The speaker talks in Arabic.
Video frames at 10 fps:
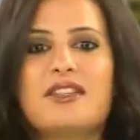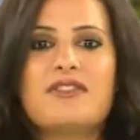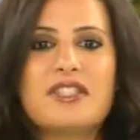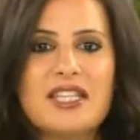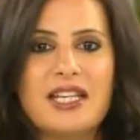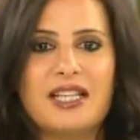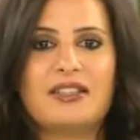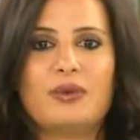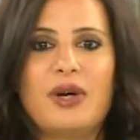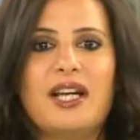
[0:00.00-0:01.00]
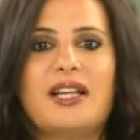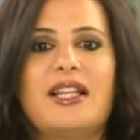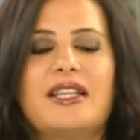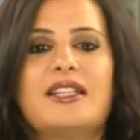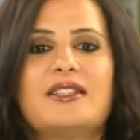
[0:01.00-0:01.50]
كيف نساعد
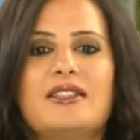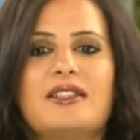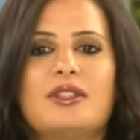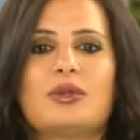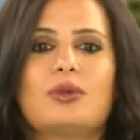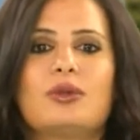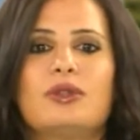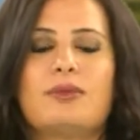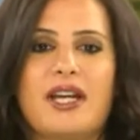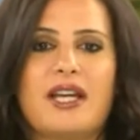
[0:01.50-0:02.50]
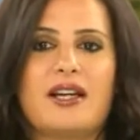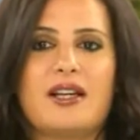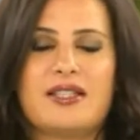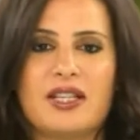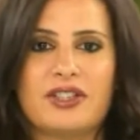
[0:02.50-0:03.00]
الولد ليقدر يكون
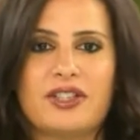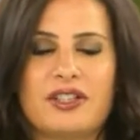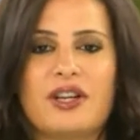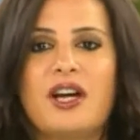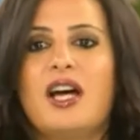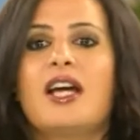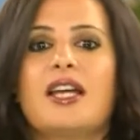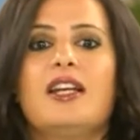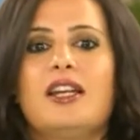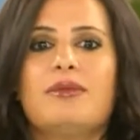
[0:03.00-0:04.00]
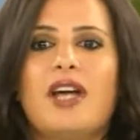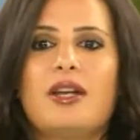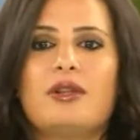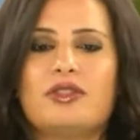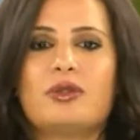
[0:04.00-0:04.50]
مركز أكثر كلنا
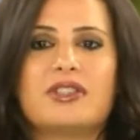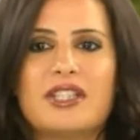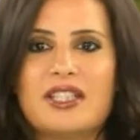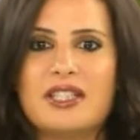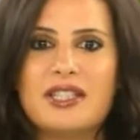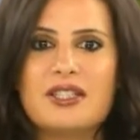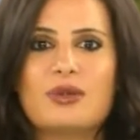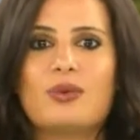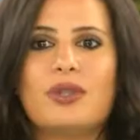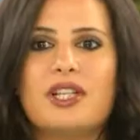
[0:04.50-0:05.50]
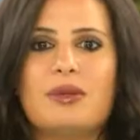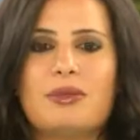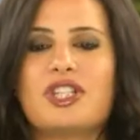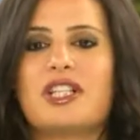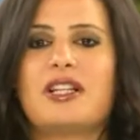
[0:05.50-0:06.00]
بنعرف أنه التركيز
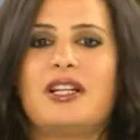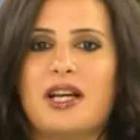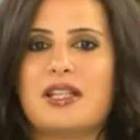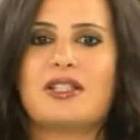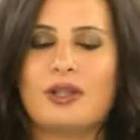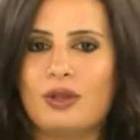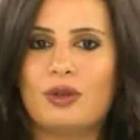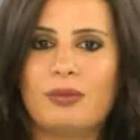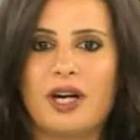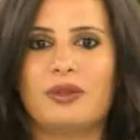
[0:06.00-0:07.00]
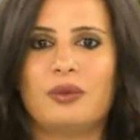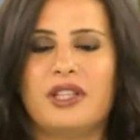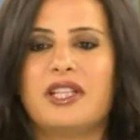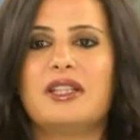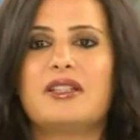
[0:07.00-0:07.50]
هو مشكلة العصر اليوم مع
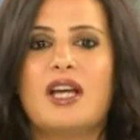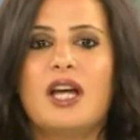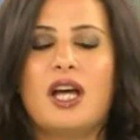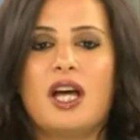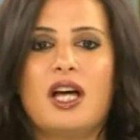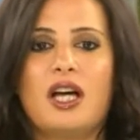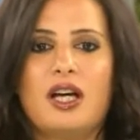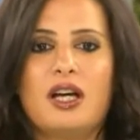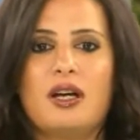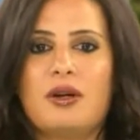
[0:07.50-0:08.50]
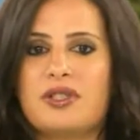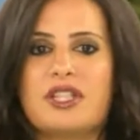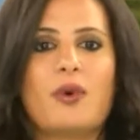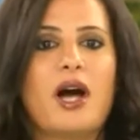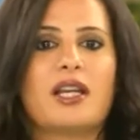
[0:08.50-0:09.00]
الأولاد آه
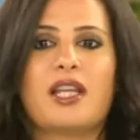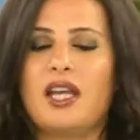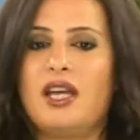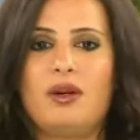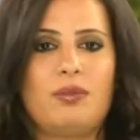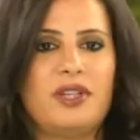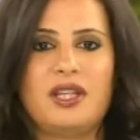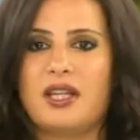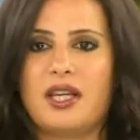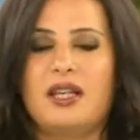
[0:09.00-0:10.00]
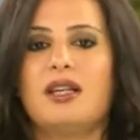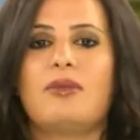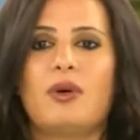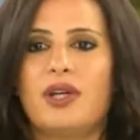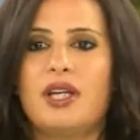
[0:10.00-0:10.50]
سواء كان بكل
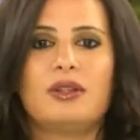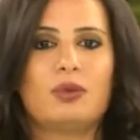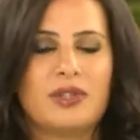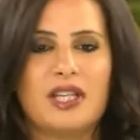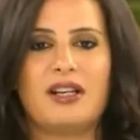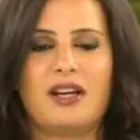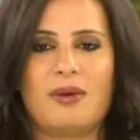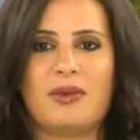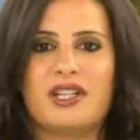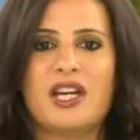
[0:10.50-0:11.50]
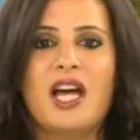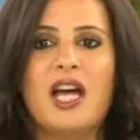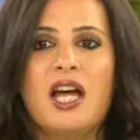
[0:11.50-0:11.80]
المواد وبكل الأعمار